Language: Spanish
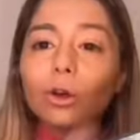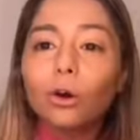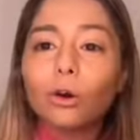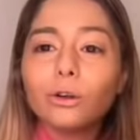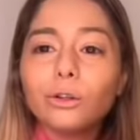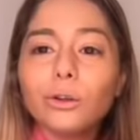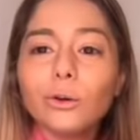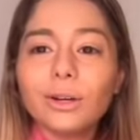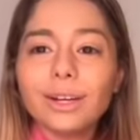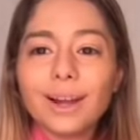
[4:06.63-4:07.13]

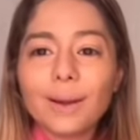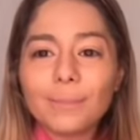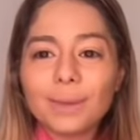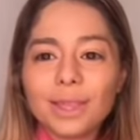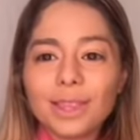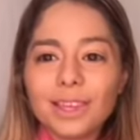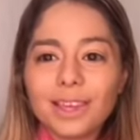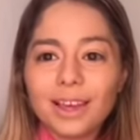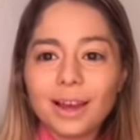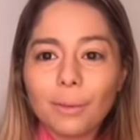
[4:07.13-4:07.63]
Hoy no era
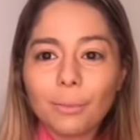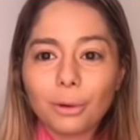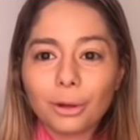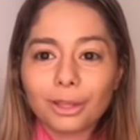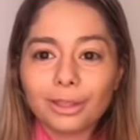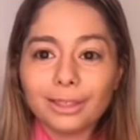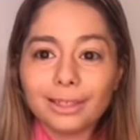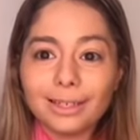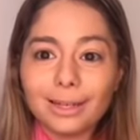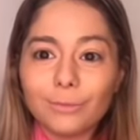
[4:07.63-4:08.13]
mi día
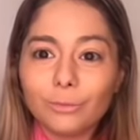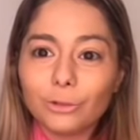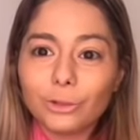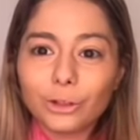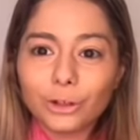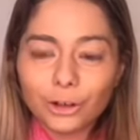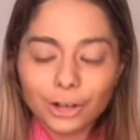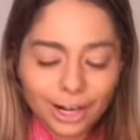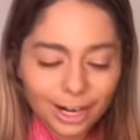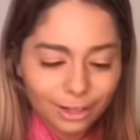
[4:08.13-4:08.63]
porque tenía
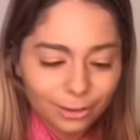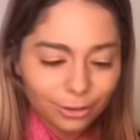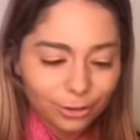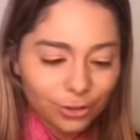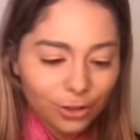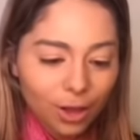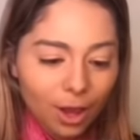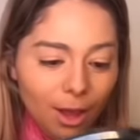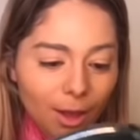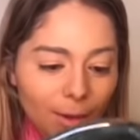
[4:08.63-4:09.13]
muchos granos,